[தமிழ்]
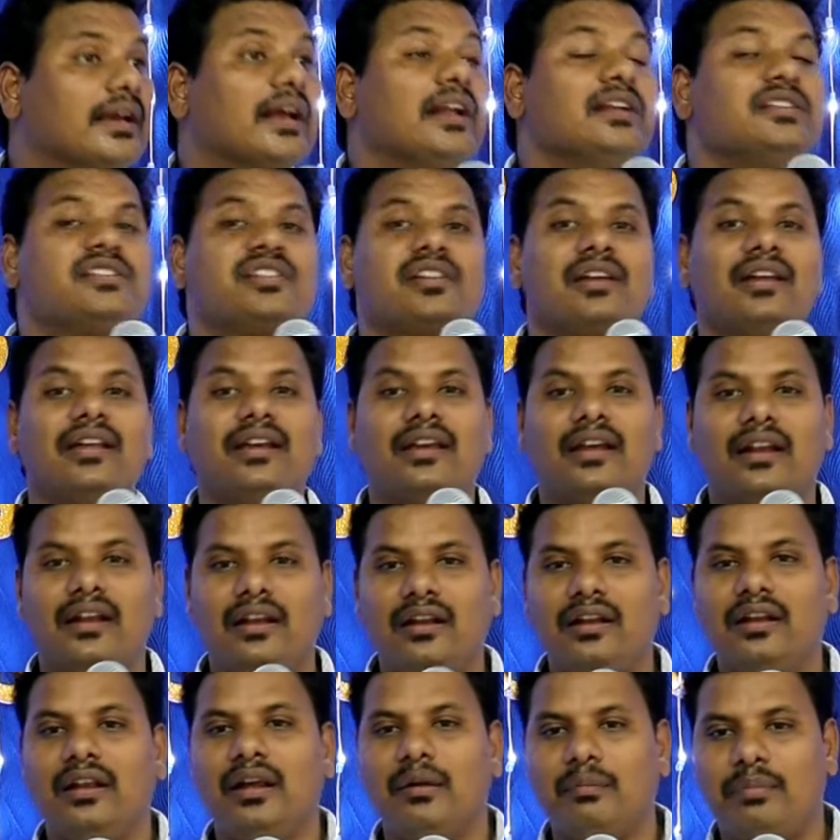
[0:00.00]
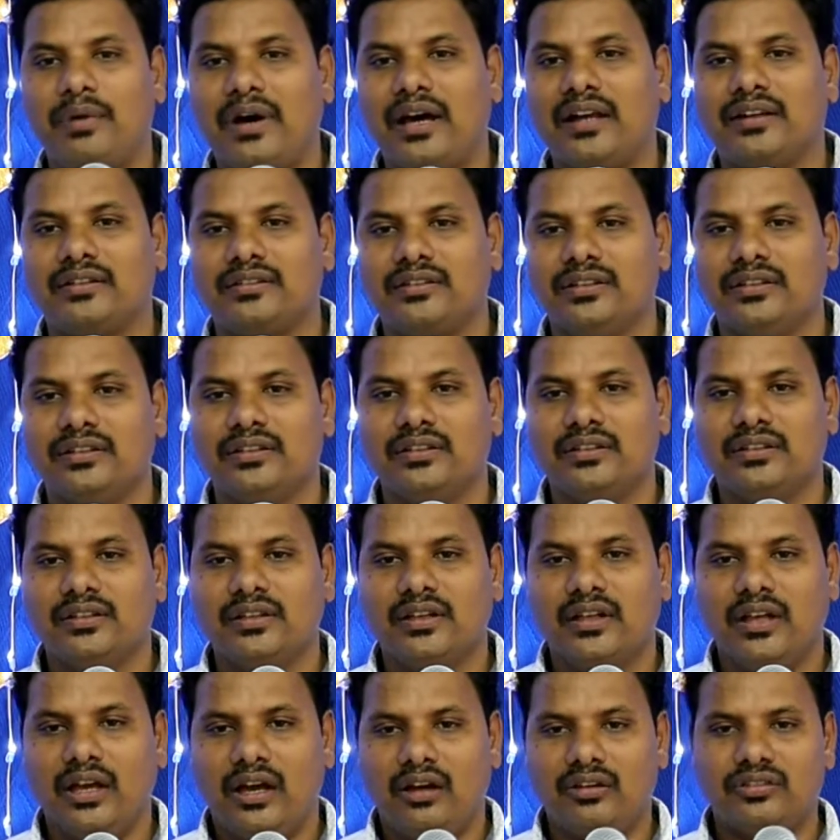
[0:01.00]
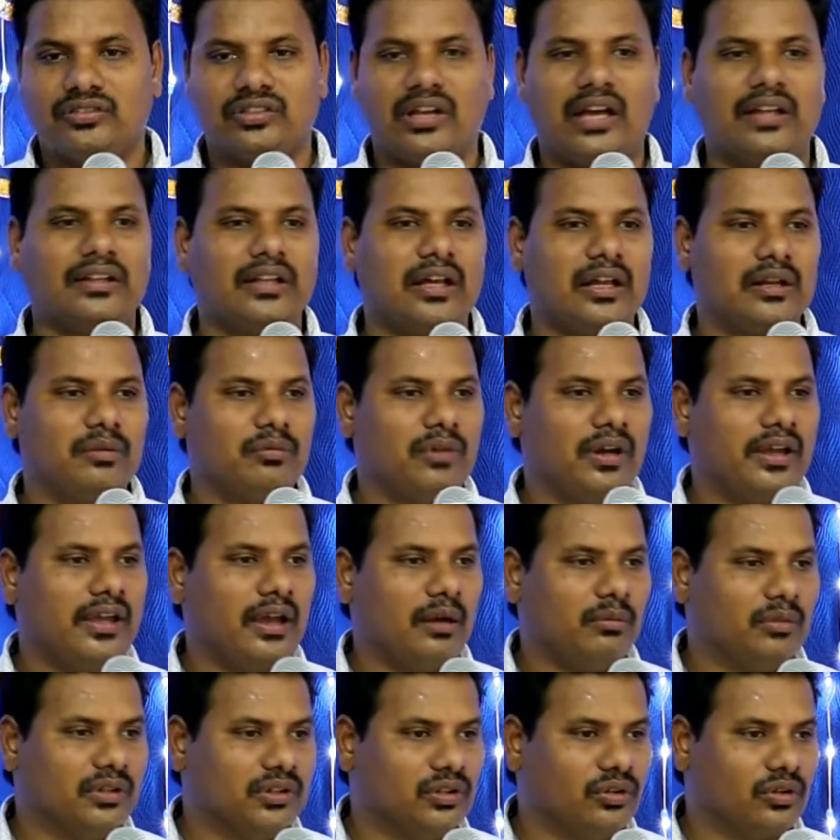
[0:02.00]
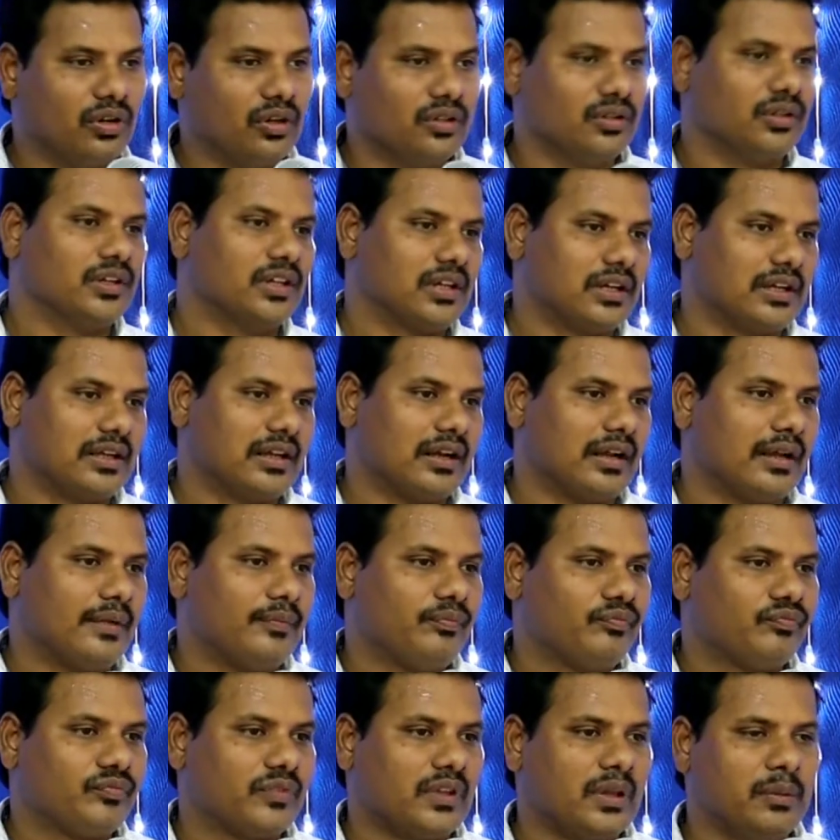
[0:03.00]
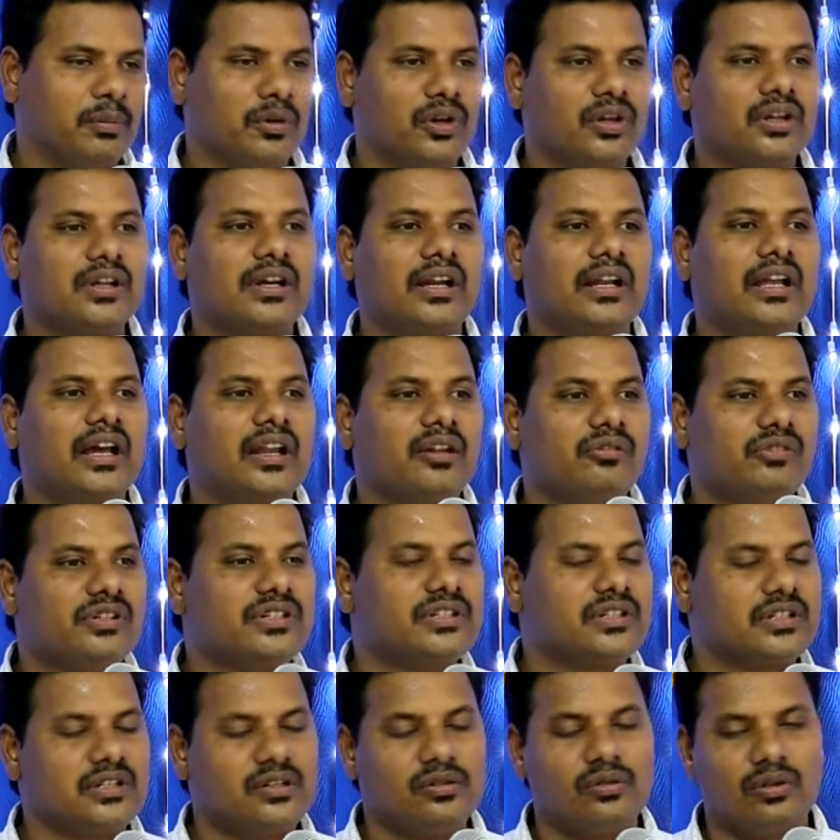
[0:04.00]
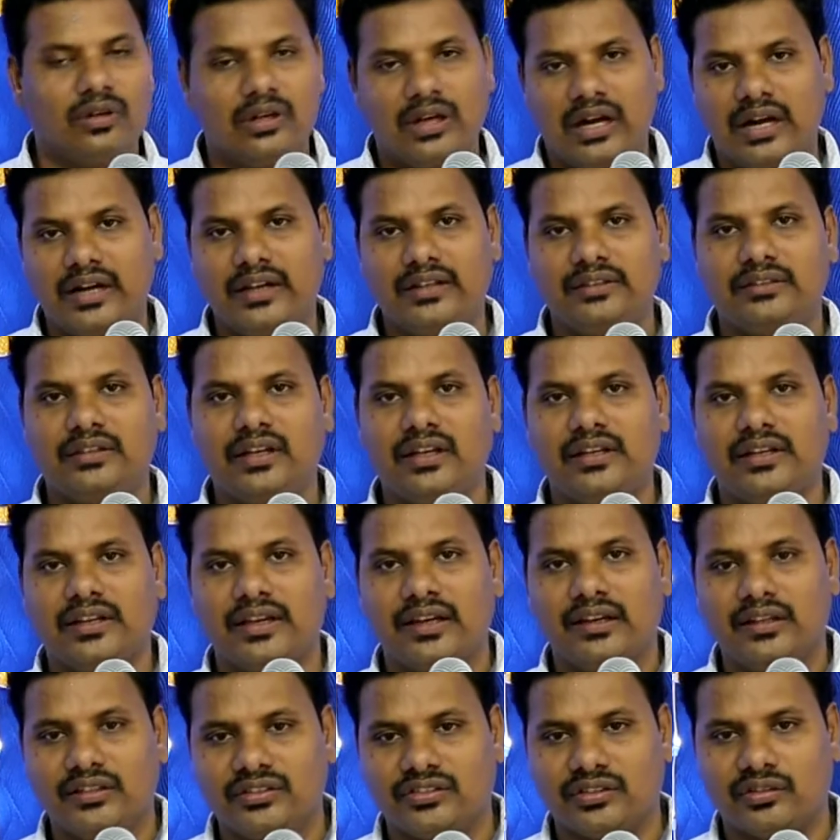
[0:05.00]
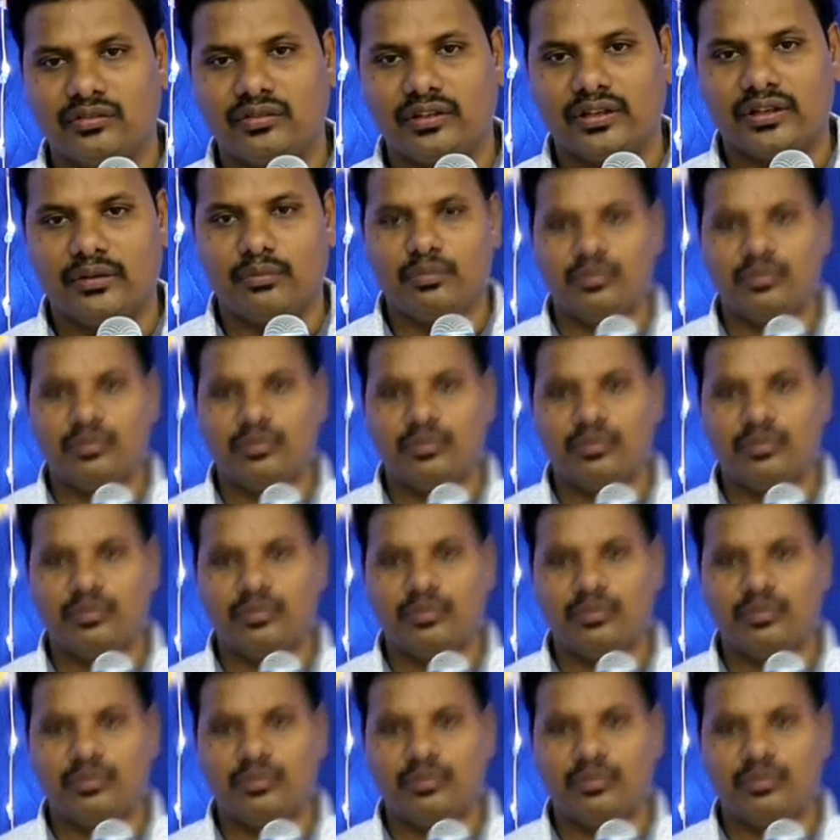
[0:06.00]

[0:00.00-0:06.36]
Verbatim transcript: நிகழ்ச்சிகளை எல்லாம் பார்த்து அவர் சாதாரணமாய் அமர்ந்து கொண்டு இருக்கிறார் இப்போ ஒரு கல்யாண வீட்டுக்கு உங்களை அழைத்தா நீங்கள் என்ன செய்வீங்க